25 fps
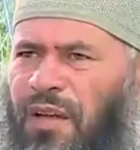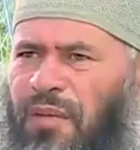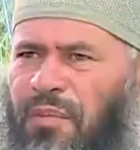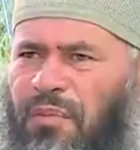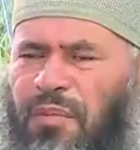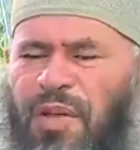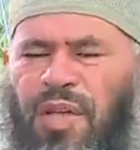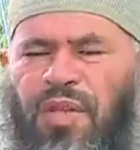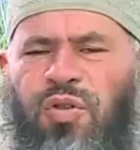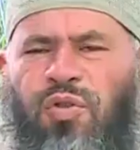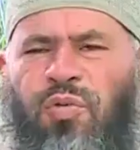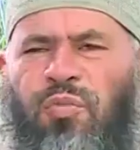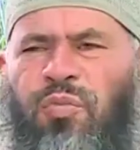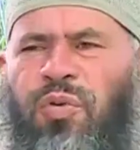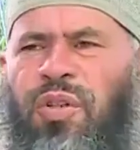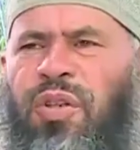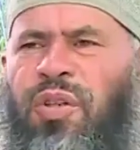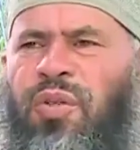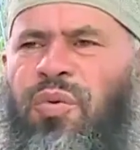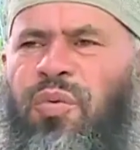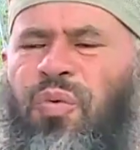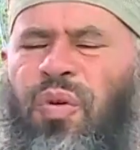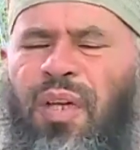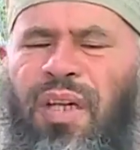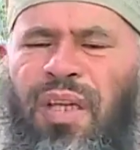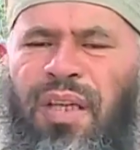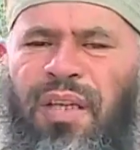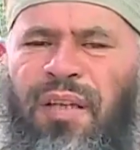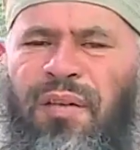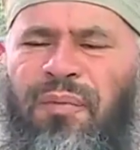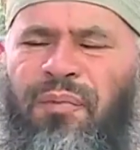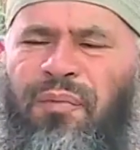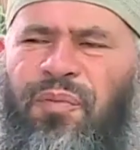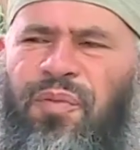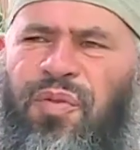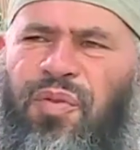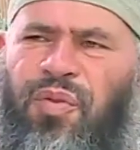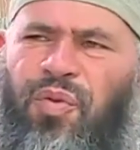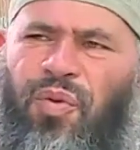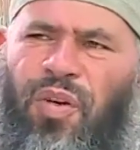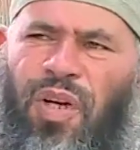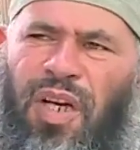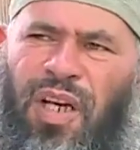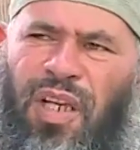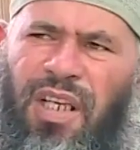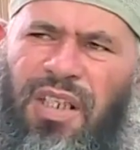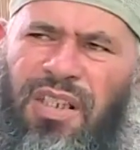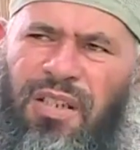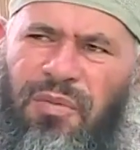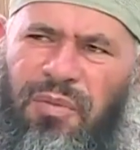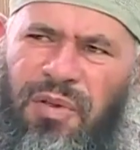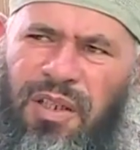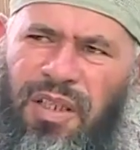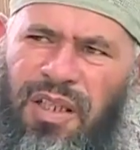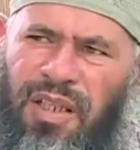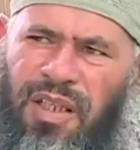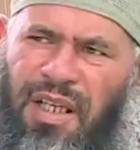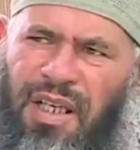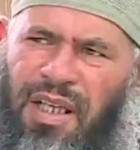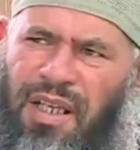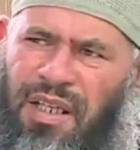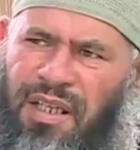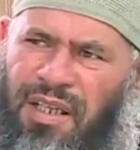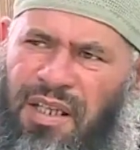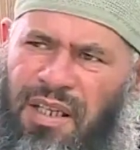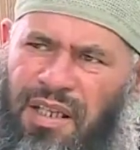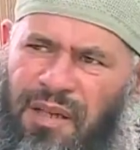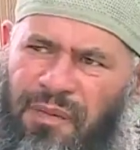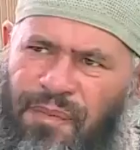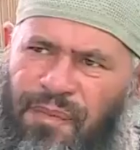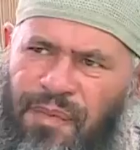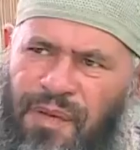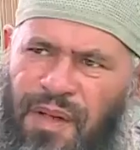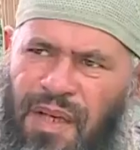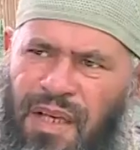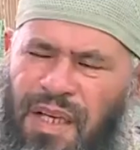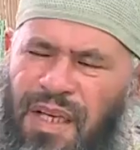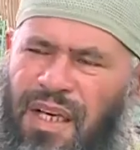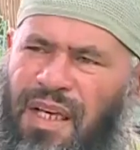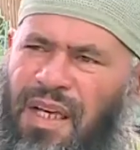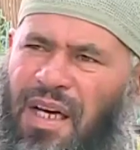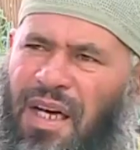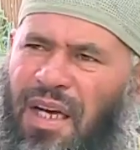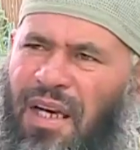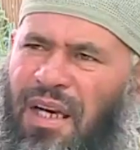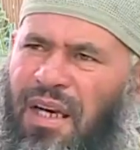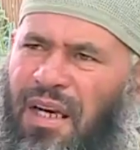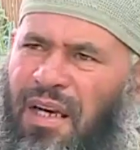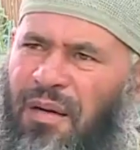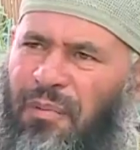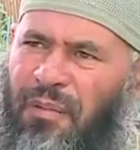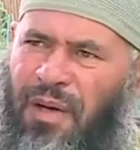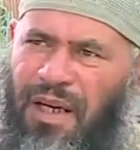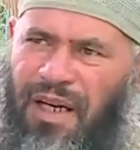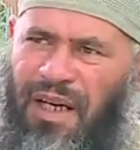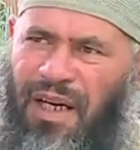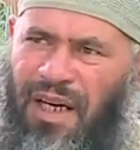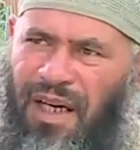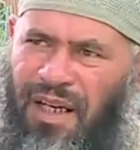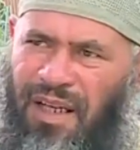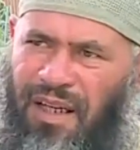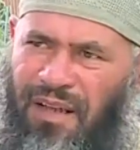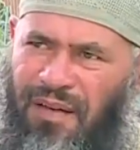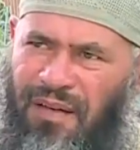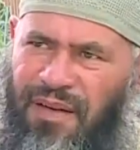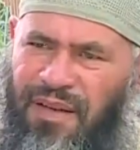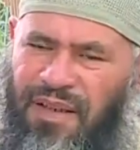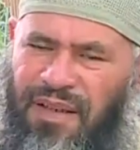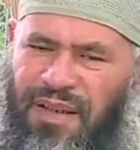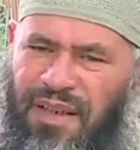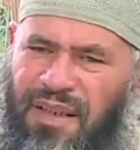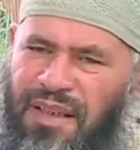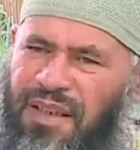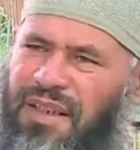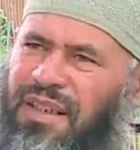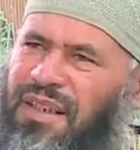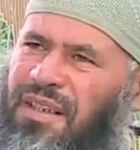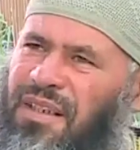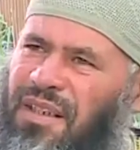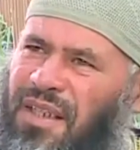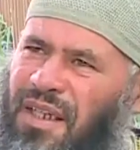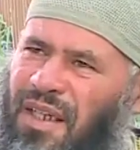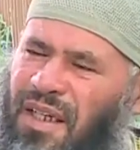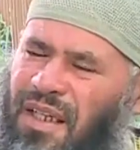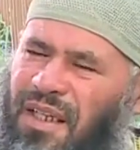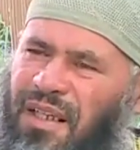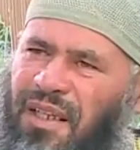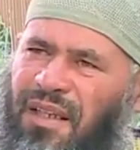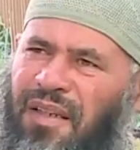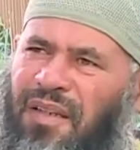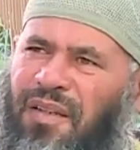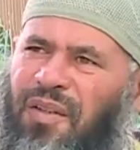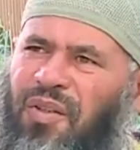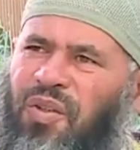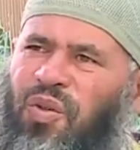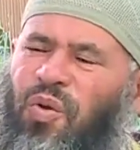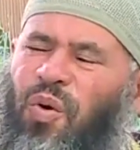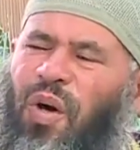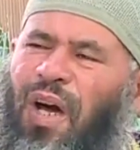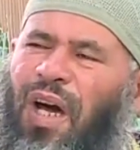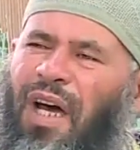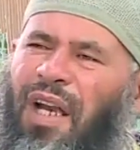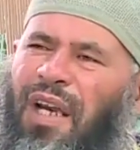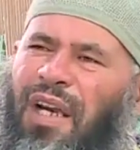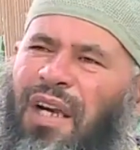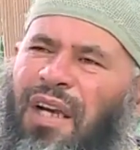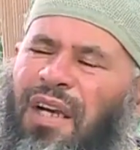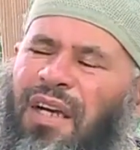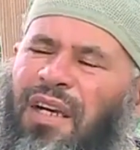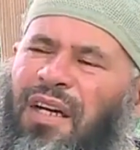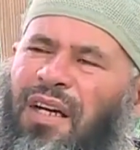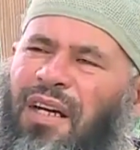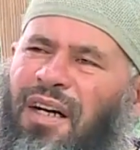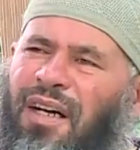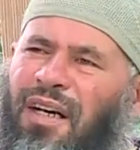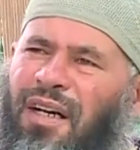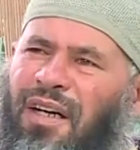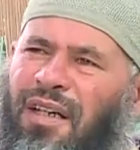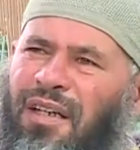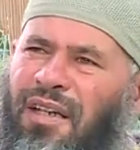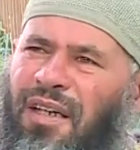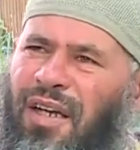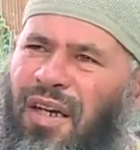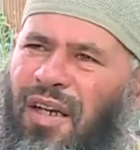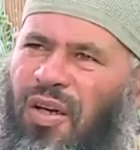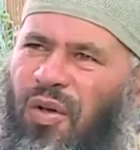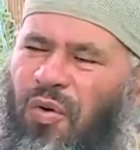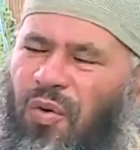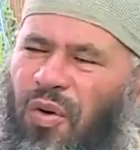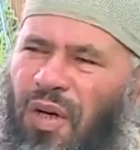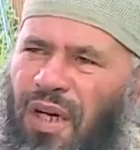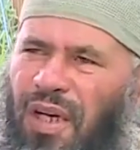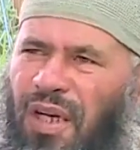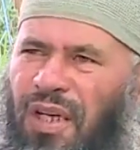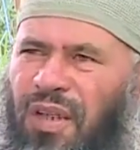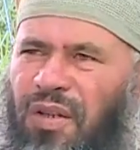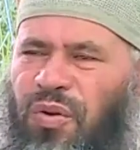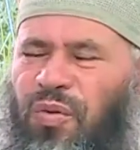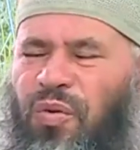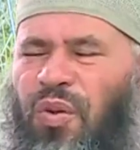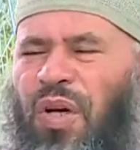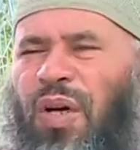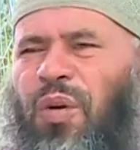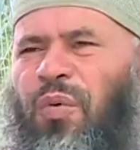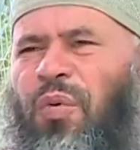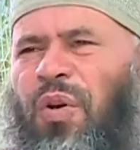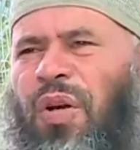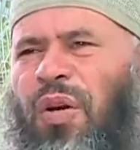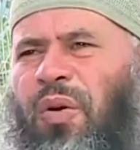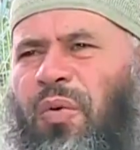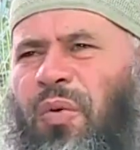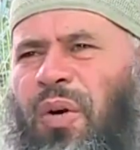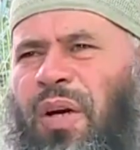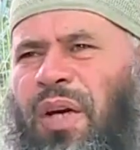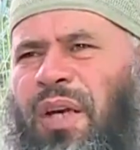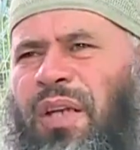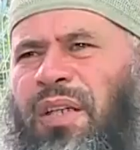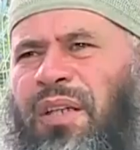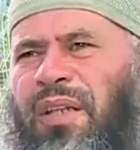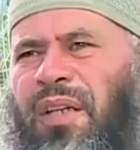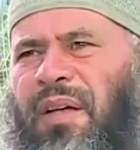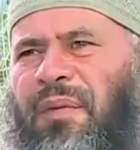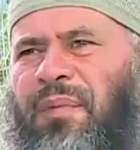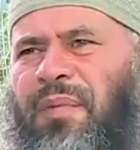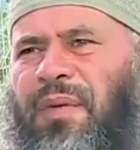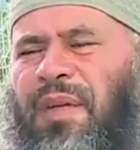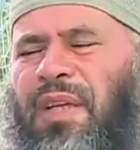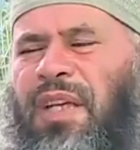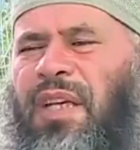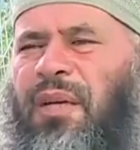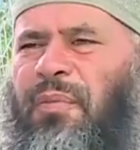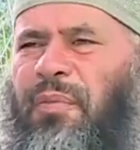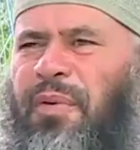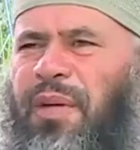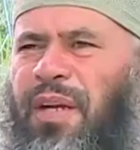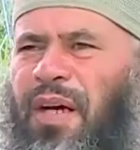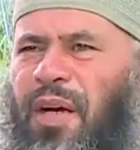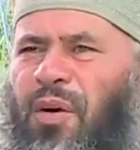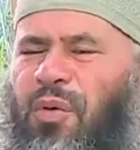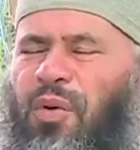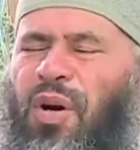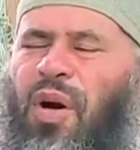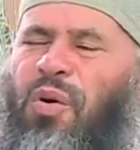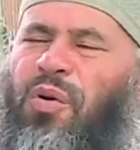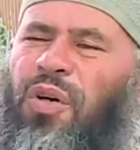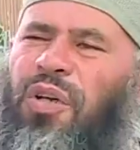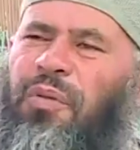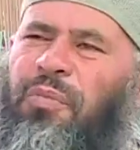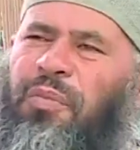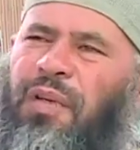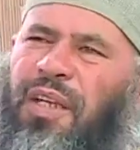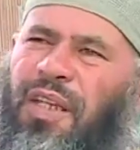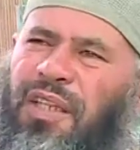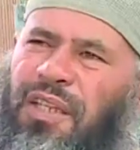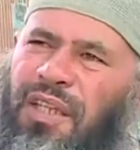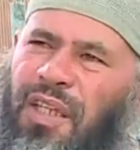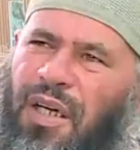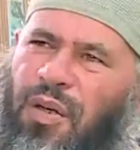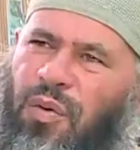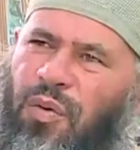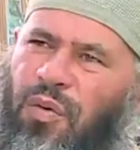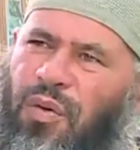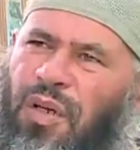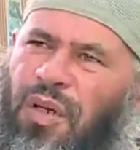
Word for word: ما يمكن أن تعالج به هذه المرحلة أن يعلق الوالد أو الوالدة ابنه أو ابنته